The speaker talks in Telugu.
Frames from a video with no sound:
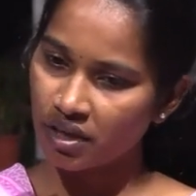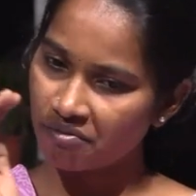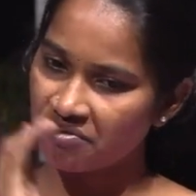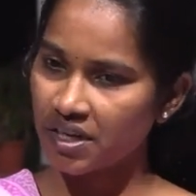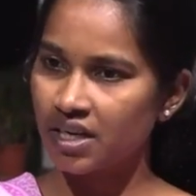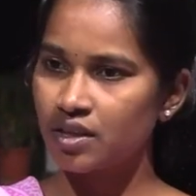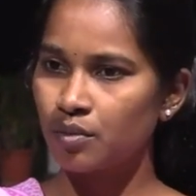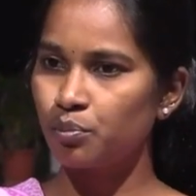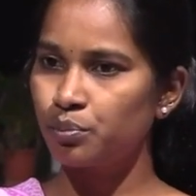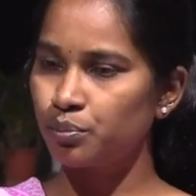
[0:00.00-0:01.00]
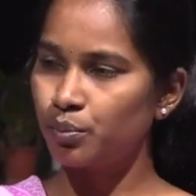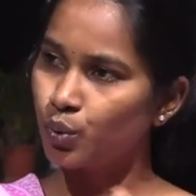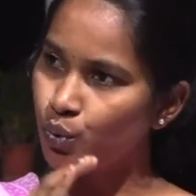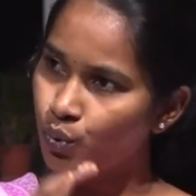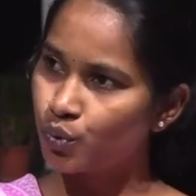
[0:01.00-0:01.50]
ఎవరైతే
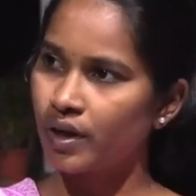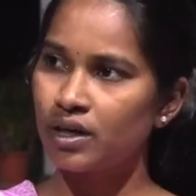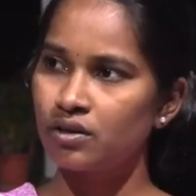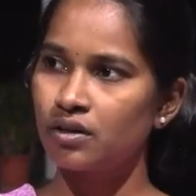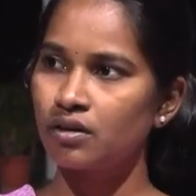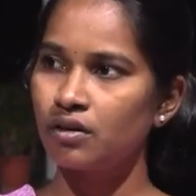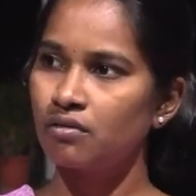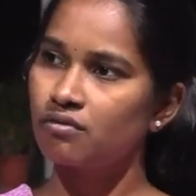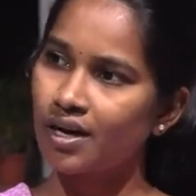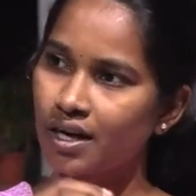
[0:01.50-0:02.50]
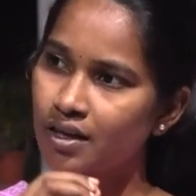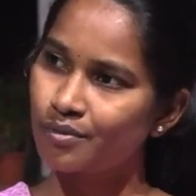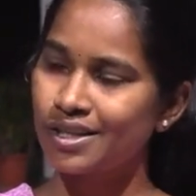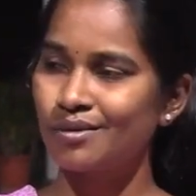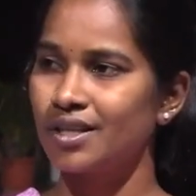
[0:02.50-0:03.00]
పూర్ వాళ్ళు ఉంటారో
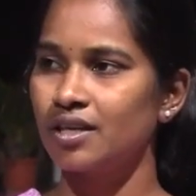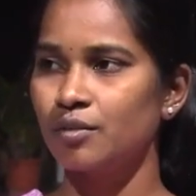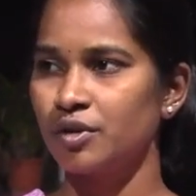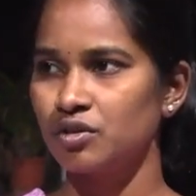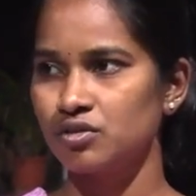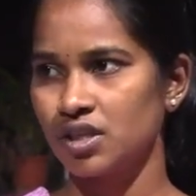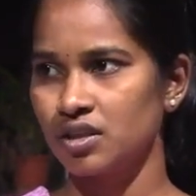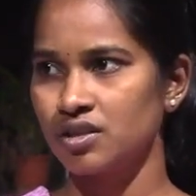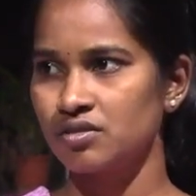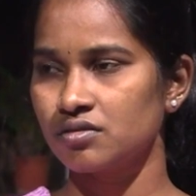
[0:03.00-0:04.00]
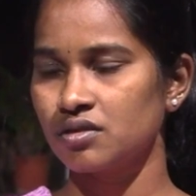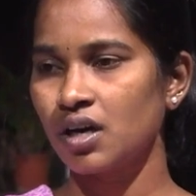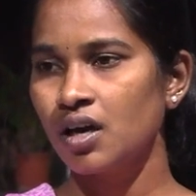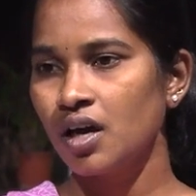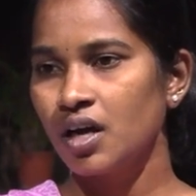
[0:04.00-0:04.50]
వాళ్ళకి మాత్రమే దళిత బంధు వచ్చేలా
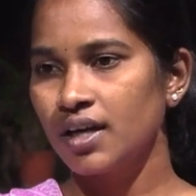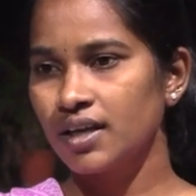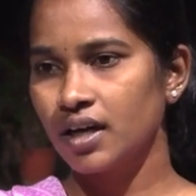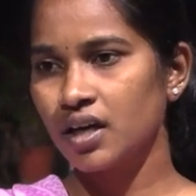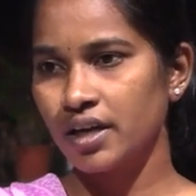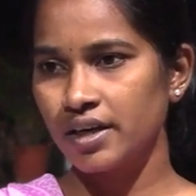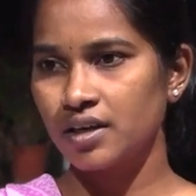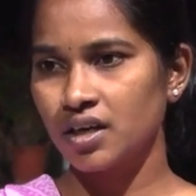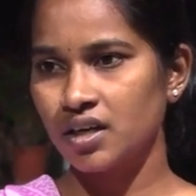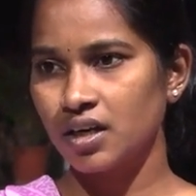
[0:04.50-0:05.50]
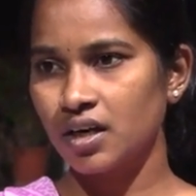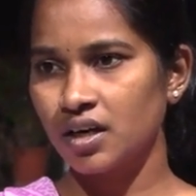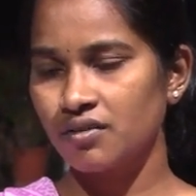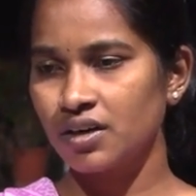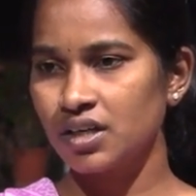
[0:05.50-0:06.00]
చేస్తున్నా hmm. ఇంకా ఏంటి అంటే
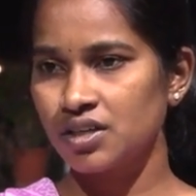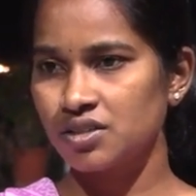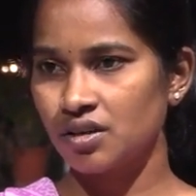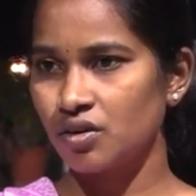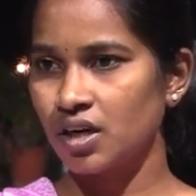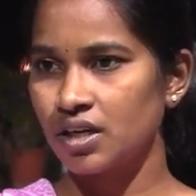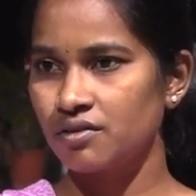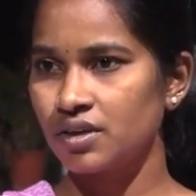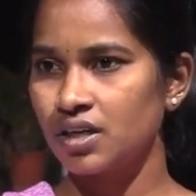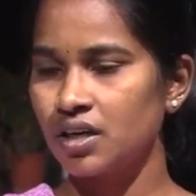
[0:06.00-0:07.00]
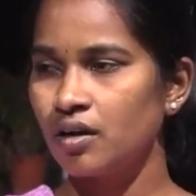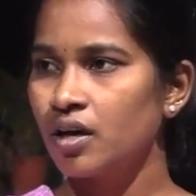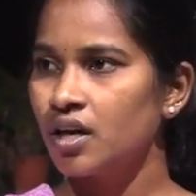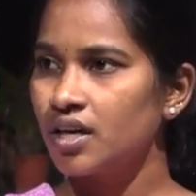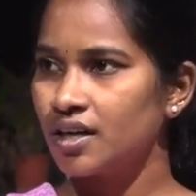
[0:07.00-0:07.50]
అంగన్వాడీ టీచర్లు కానివ్వండి
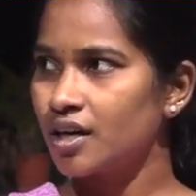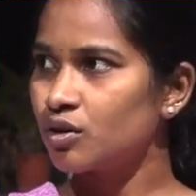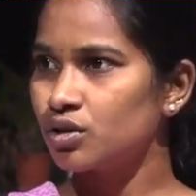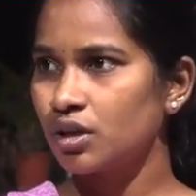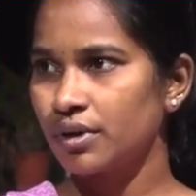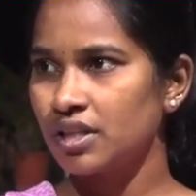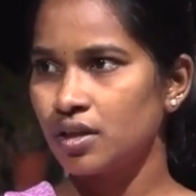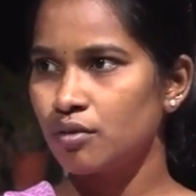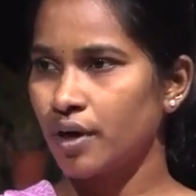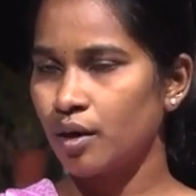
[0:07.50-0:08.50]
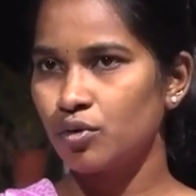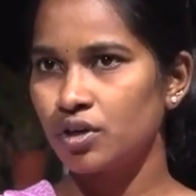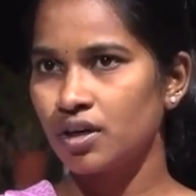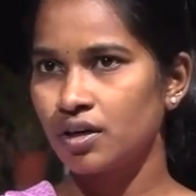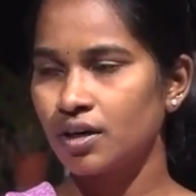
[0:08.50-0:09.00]
ఇంకా కొంతమంది
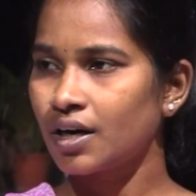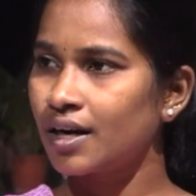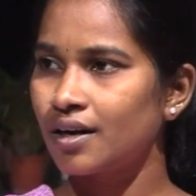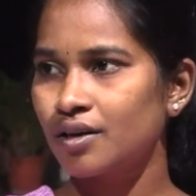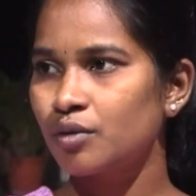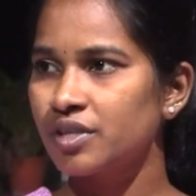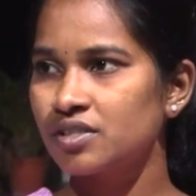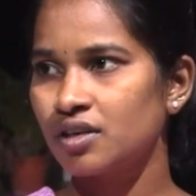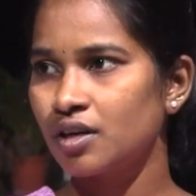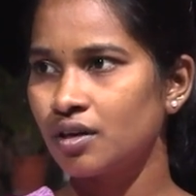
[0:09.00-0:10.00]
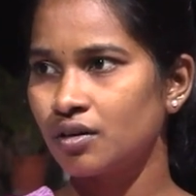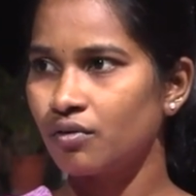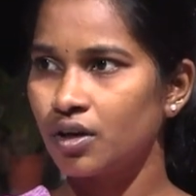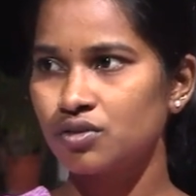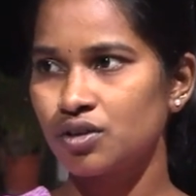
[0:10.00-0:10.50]
మామూలుగా కాంట్రాక్ట్ బేసిక్లో
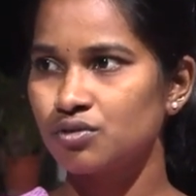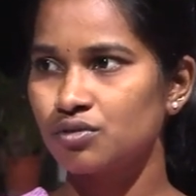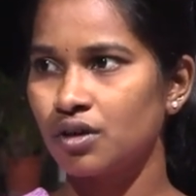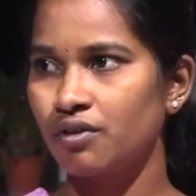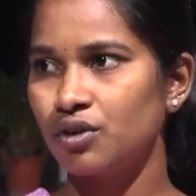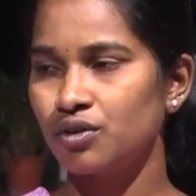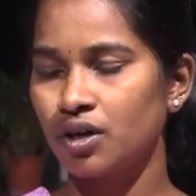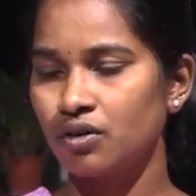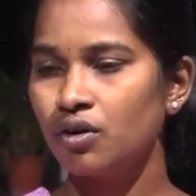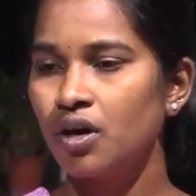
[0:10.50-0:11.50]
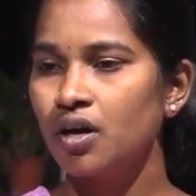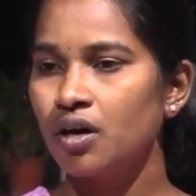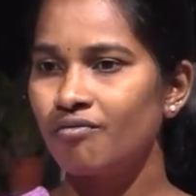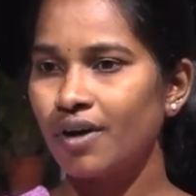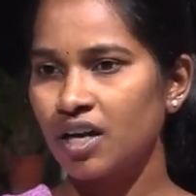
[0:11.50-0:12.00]
వర్క్ చేస్తున్న వాళ్ళు ఉన్నారు hmm.
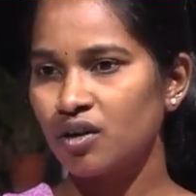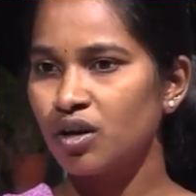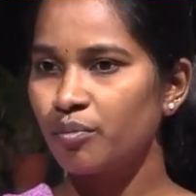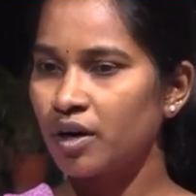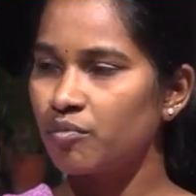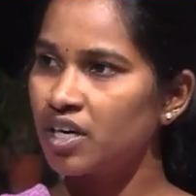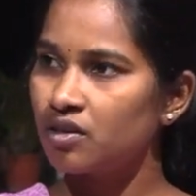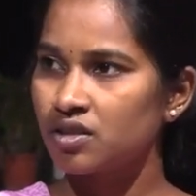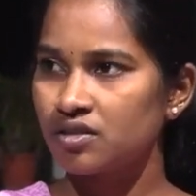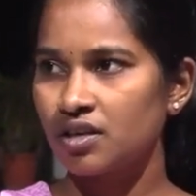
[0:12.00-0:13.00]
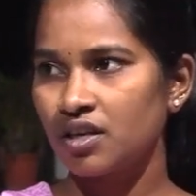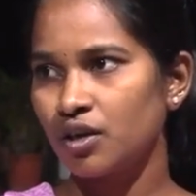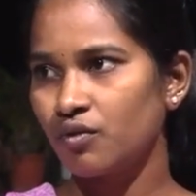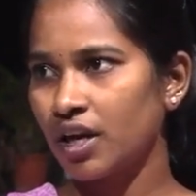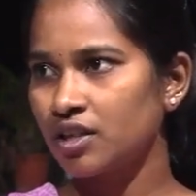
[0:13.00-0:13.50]
వాళ్ళకు కూడా పర్మనెంట్ చేసేలా
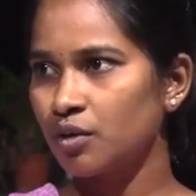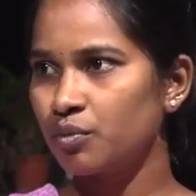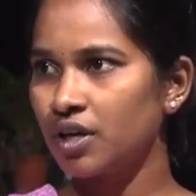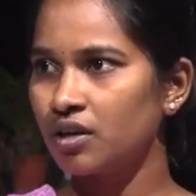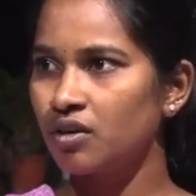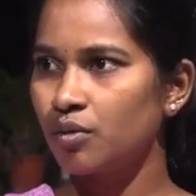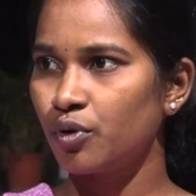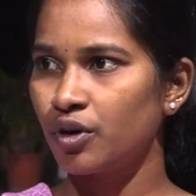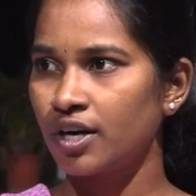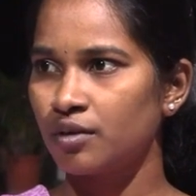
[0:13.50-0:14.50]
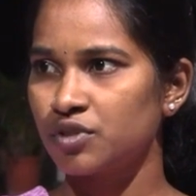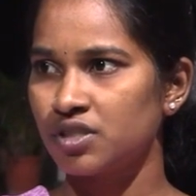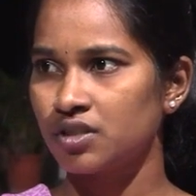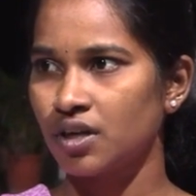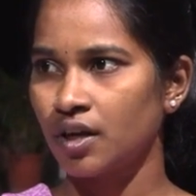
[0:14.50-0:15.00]
నేను వాళ్ళ తరపుకి వెళ్ళి కూడా పోరాటం
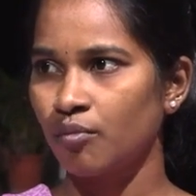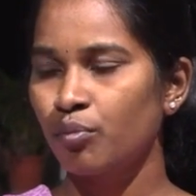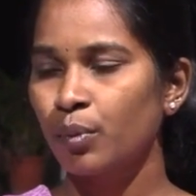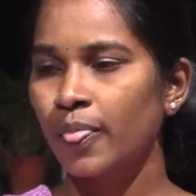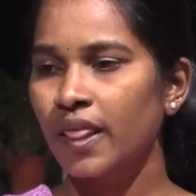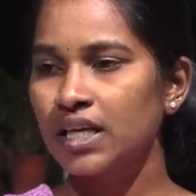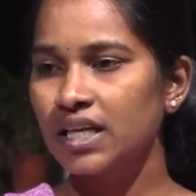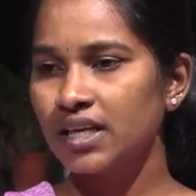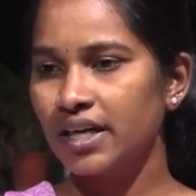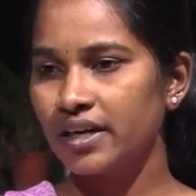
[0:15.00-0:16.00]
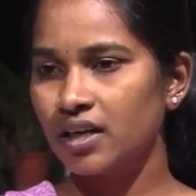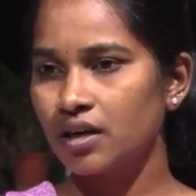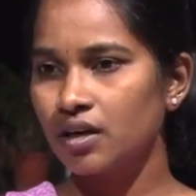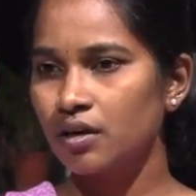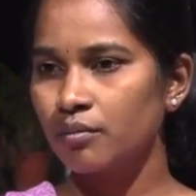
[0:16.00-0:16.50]
చేస్తున్నా hmm. ఇంకా
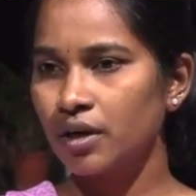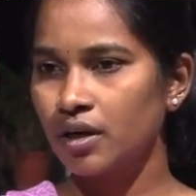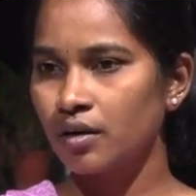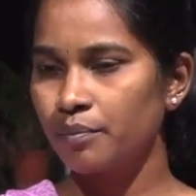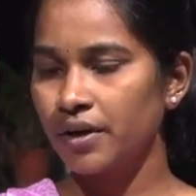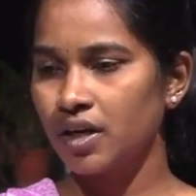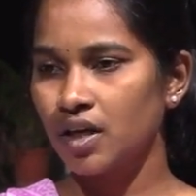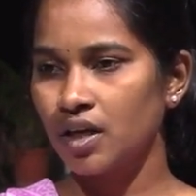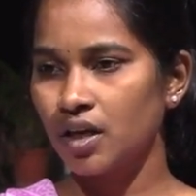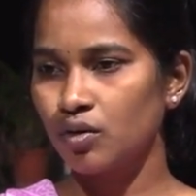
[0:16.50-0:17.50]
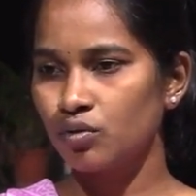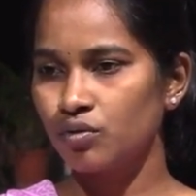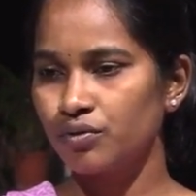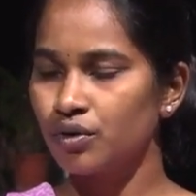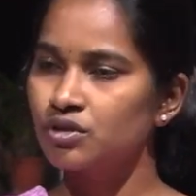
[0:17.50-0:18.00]
ఏంటంటే మా పిన్ని నేను
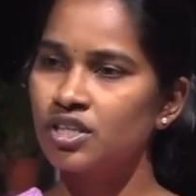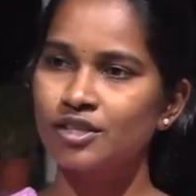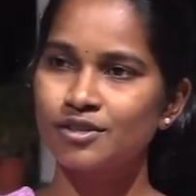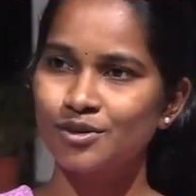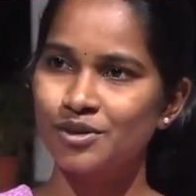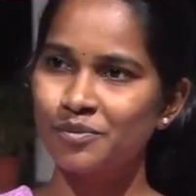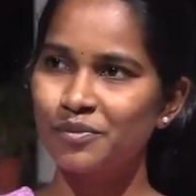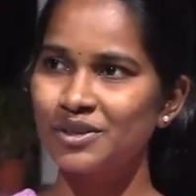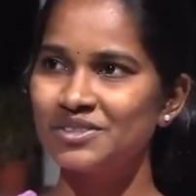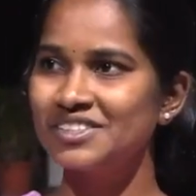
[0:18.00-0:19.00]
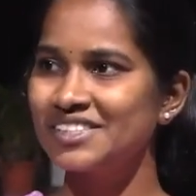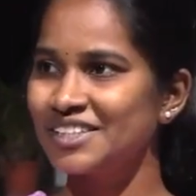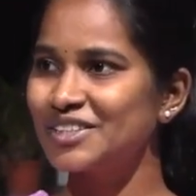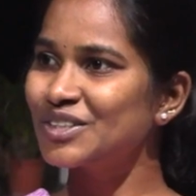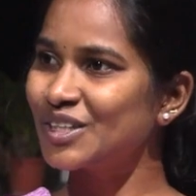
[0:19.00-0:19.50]
ఫోర్త్ క్లాస్లో ఉన్నప్పటి
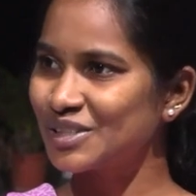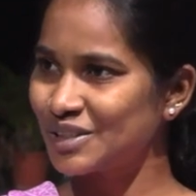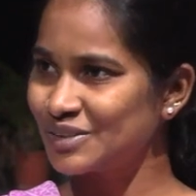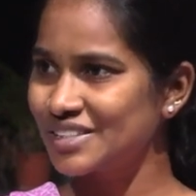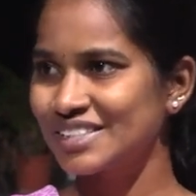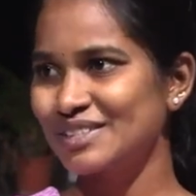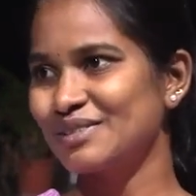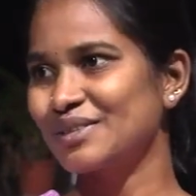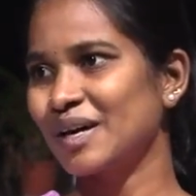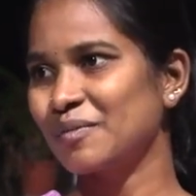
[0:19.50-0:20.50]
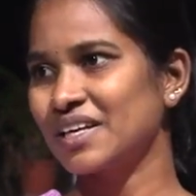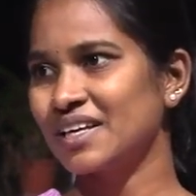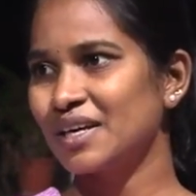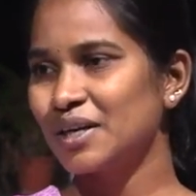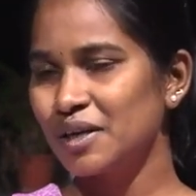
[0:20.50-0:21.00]
నుంచి టూ థౌజండ్ నుంచి చేస్తుంది ఆమె
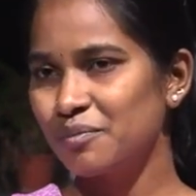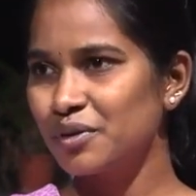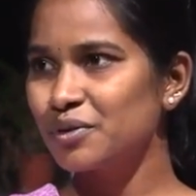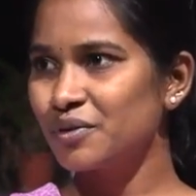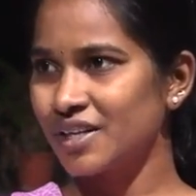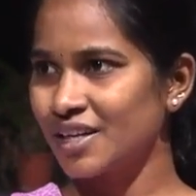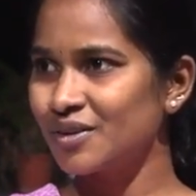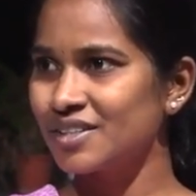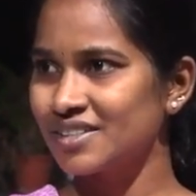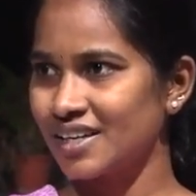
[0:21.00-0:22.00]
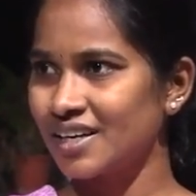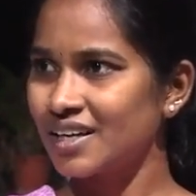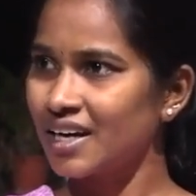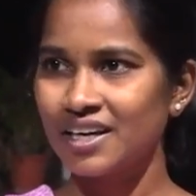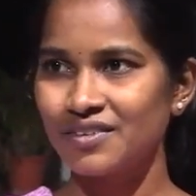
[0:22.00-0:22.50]
ఇప్పుడు ట్వెల్వ్ థౌసండ్
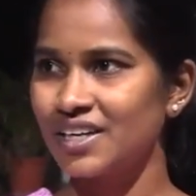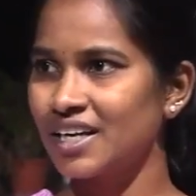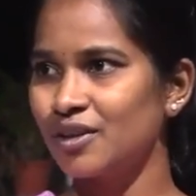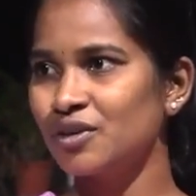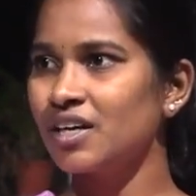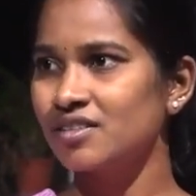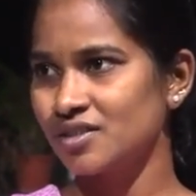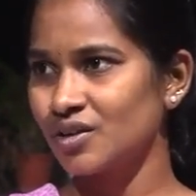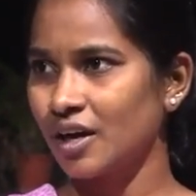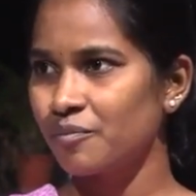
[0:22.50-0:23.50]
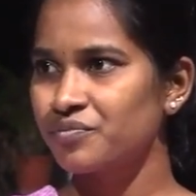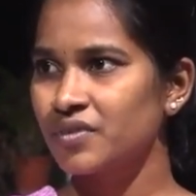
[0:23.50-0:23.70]
శాలరీ అంగన్వాడి కాదు నర్సుగా